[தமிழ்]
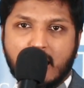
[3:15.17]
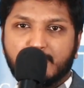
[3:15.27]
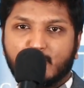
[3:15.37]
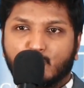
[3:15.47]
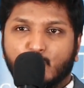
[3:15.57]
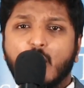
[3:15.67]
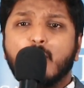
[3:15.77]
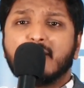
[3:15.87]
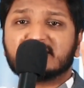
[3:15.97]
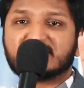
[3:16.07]
அப்போ
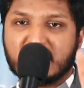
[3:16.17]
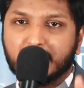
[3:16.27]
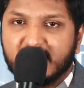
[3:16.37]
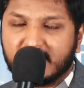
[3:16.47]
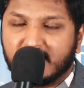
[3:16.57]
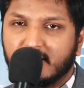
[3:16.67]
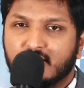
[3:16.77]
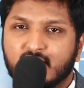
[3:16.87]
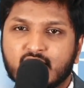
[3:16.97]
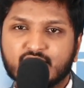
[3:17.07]
ரோம சபைக்கு
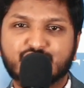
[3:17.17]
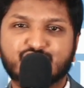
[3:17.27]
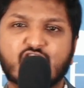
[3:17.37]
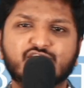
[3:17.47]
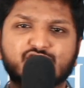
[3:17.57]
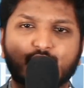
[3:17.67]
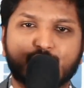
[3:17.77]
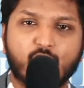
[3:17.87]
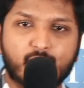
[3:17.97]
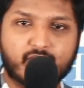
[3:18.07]
தி சர்ச் ஆஃப்
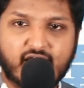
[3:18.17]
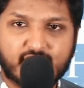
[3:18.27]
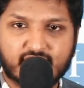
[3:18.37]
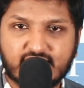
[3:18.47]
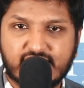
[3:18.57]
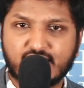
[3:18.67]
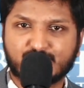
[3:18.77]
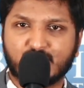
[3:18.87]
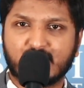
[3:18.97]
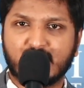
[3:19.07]
ரோம் அவர் வந்துட்டு என்ன
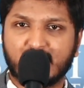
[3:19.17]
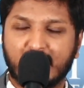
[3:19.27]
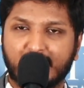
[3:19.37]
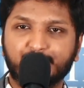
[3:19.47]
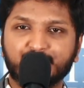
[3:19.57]
சொல்கிறாருன்னா